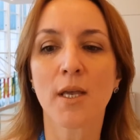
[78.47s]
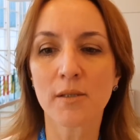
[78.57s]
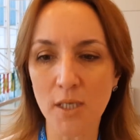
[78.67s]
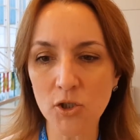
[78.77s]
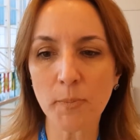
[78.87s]

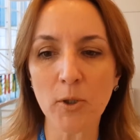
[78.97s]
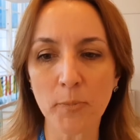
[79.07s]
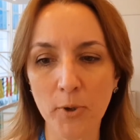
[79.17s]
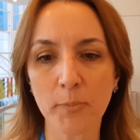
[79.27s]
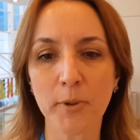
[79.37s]
seja pelo
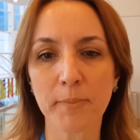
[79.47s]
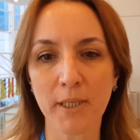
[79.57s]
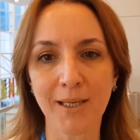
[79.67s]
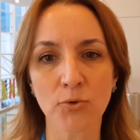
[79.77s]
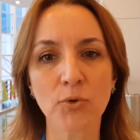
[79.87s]
próprio
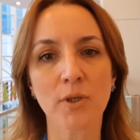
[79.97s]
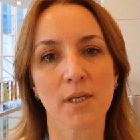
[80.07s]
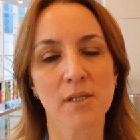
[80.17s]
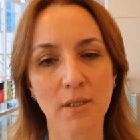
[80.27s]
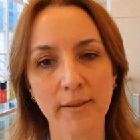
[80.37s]
empregador,
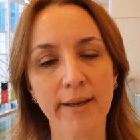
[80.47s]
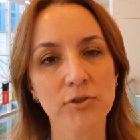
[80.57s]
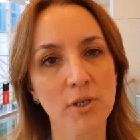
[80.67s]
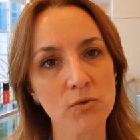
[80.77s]
na seriedade